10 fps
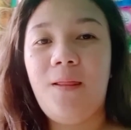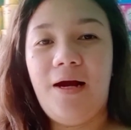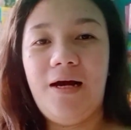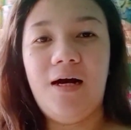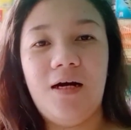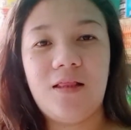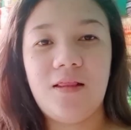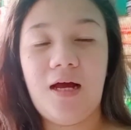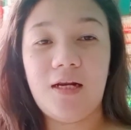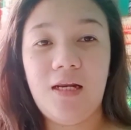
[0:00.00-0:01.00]
At
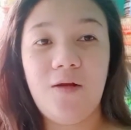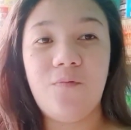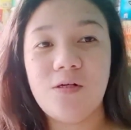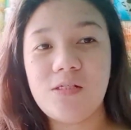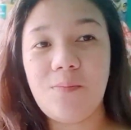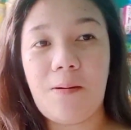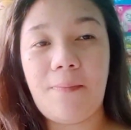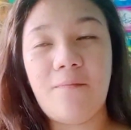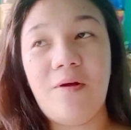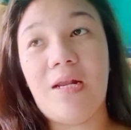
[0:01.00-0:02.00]
ang delivers ni
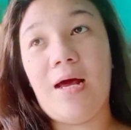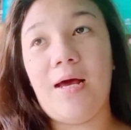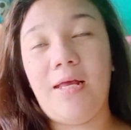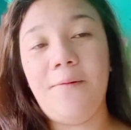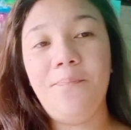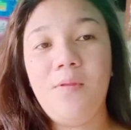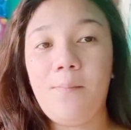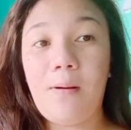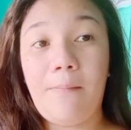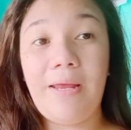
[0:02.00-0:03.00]
Papa Bin ay
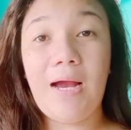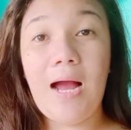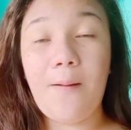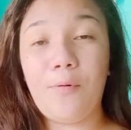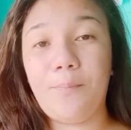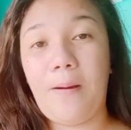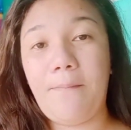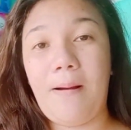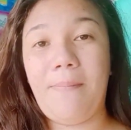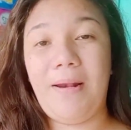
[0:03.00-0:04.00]
mamayang hapon pa
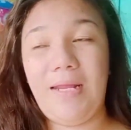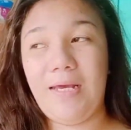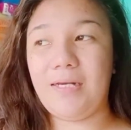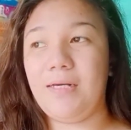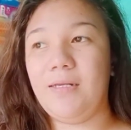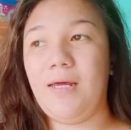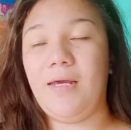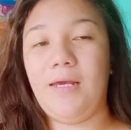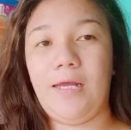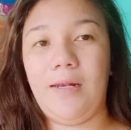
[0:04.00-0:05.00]
babalik
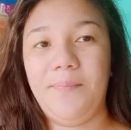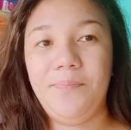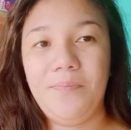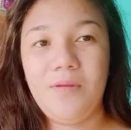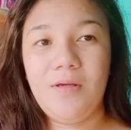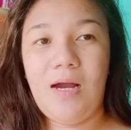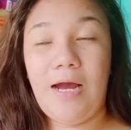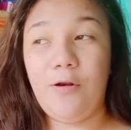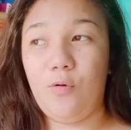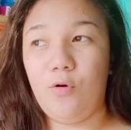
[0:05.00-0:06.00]
dahil
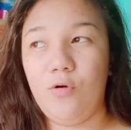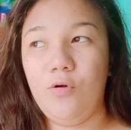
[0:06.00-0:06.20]
ano,